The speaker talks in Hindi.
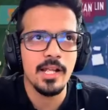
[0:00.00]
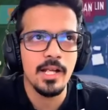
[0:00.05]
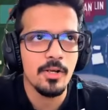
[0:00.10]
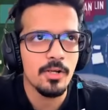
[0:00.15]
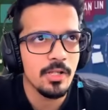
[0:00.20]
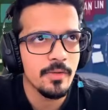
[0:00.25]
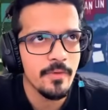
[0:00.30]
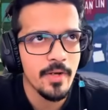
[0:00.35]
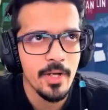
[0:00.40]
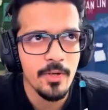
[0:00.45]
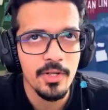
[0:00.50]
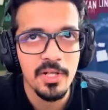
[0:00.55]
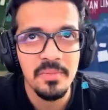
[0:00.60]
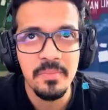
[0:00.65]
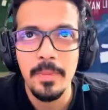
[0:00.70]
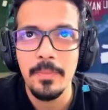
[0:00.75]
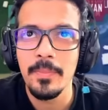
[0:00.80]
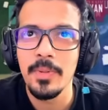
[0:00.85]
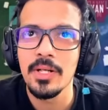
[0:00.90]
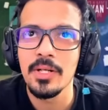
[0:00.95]
के क्वालिफाई होने
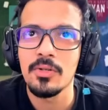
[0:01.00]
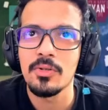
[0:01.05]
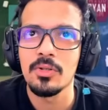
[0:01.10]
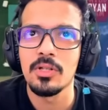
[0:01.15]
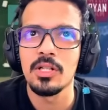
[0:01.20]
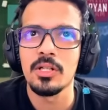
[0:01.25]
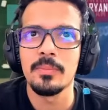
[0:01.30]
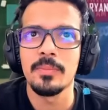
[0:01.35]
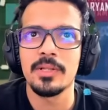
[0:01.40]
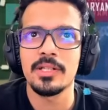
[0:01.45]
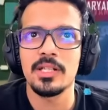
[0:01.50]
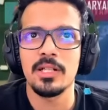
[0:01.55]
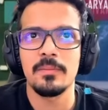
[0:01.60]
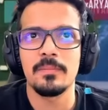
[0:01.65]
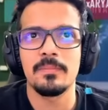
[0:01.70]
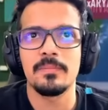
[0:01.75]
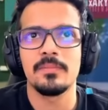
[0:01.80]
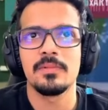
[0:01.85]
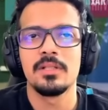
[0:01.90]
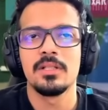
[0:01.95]
में बिल्कुल
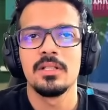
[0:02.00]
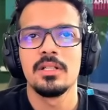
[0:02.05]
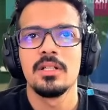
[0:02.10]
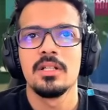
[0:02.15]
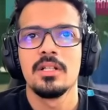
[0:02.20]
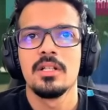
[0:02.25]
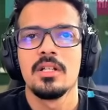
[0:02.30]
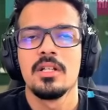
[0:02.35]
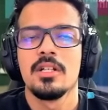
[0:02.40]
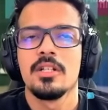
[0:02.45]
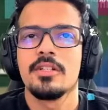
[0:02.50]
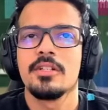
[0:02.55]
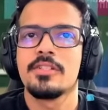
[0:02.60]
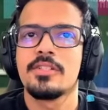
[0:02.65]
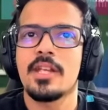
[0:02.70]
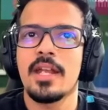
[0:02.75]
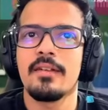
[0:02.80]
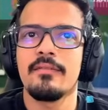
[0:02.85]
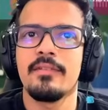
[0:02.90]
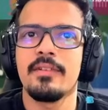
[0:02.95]
मतलब
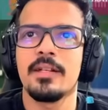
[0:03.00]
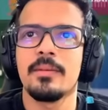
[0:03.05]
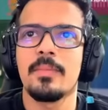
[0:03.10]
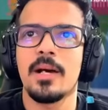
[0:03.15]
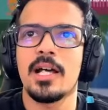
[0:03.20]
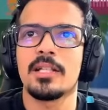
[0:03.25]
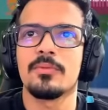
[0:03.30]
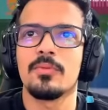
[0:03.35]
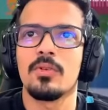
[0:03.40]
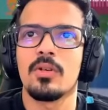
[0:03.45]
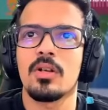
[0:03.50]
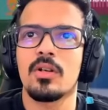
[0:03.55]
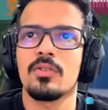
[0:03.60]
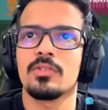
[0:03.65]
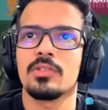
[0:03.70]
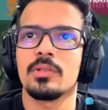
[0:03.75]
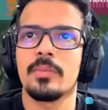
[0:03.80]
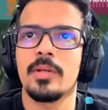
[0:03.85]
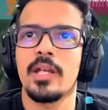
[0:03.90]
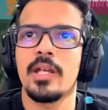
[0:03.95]
जेनविन बात बोल रहा
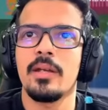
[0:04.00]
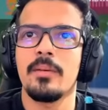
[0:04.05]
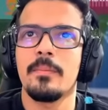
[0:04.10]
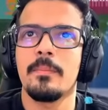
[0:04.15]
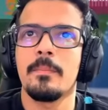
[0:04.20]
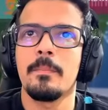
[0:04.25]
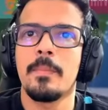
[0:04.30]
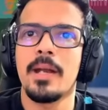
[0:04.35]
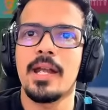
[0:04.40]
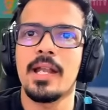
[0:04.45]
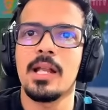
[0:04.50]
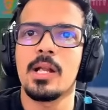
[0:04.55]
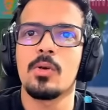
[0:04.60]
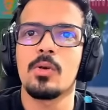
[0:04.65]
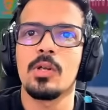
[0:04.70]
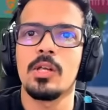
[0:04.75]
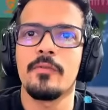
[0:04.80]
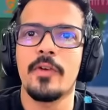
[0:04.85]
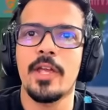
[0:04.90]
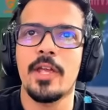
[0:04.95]
हूँ तुम्हें मेडल
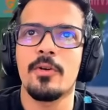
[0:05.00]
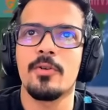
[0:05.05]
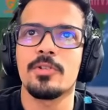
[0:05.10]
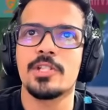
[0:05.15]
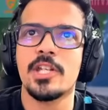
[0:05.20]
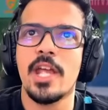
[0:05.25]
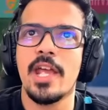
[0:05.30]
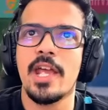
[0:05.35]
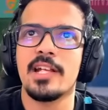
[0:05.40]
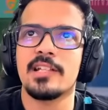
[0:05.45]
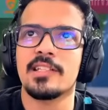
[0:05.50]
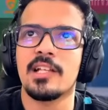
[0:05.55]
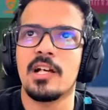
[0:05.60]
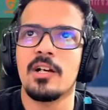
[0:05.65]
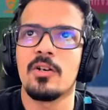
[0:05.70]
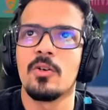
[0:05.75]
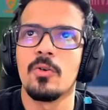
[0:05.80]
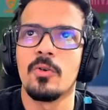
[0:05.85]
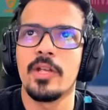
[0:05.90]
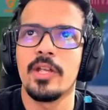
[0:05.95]
क्वालिफाई हो जाए ऐसा
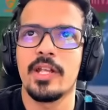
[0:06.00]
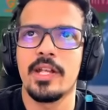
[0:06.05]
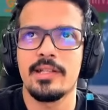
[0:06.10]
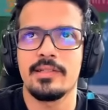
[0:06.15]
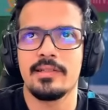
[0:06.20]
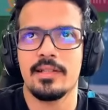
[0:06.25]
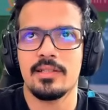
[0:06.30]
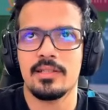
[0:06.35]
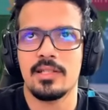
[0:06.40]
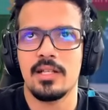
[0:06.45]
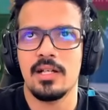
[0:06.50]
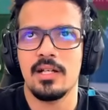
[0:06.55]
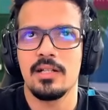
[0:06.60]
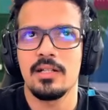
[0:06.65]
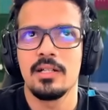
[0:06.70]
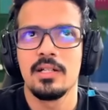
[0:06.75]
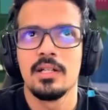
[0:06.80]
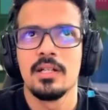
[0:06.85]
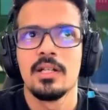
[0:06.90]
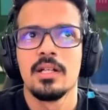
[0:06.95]
हो ही नहीं सकता
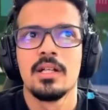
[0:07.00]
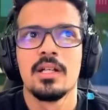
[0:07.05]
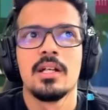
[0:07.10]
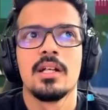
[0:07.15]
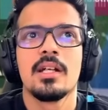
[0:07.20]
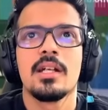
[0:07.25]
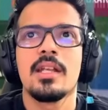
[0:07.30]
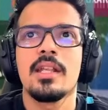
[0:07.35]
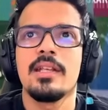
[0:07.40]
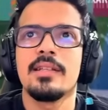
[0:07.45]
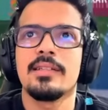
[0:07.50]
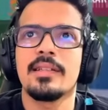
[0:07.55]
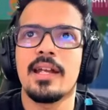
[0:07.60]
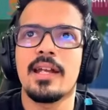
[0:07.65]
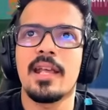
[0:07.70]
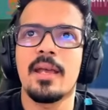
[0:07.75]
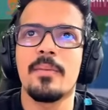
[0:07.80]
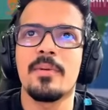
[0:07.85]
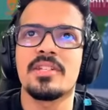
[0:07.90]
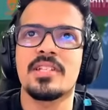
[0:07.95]

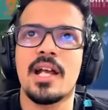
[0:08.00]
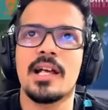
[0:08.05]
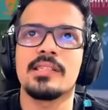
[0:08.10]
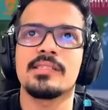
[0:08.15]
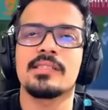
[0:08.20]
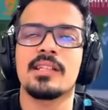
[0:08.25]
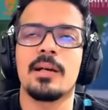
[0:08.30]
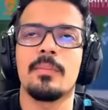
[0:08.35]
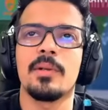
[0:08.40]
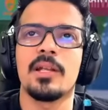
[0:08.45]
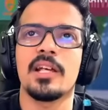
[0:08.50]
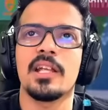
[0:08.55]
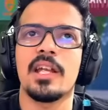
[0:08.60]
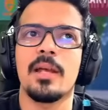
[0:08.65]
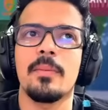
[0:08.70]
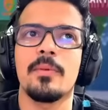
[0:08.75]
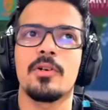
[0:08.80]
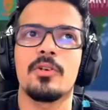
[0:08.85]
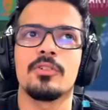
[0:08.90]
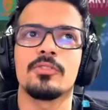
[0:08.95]
टीजेड के भी चांस कम लग रहे
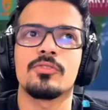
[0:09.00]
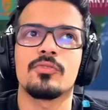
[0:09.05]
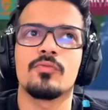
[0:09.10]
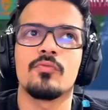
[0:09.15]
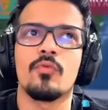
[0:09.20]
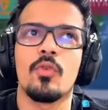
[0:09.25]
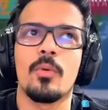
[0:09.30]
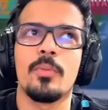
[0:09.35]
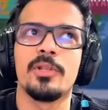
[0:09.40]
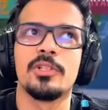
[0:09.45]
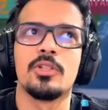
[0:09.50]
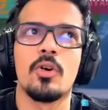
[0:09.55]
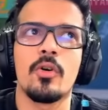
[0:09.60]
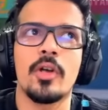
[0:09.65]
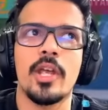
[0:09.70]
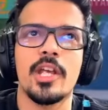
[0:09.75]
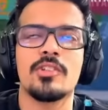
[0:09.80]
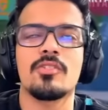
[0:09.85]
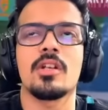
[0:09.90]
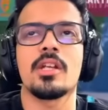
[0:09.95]
हैं बिकॉज वो भी दो
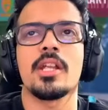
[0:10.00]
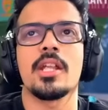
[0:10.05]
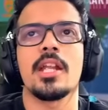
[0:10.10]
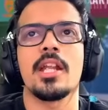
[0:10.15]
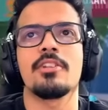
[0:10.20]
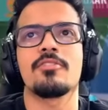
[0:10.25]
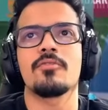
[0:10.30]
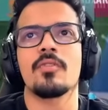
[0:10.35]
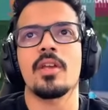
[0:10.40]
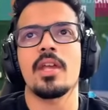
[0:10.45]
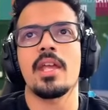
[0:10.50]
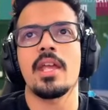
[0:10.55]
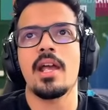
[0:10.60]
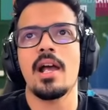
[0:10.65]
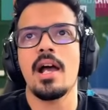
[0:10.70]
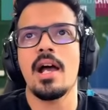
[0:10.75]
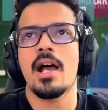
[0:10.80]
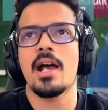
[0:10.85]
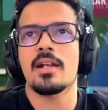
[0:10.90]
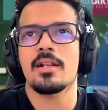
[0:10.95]
कैजुअलिटी ले चुके हैं
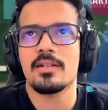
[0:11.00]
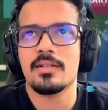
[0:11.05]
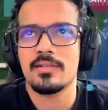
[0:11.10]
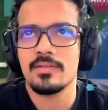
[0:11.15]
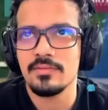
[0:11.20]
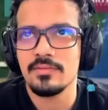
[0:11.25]
यार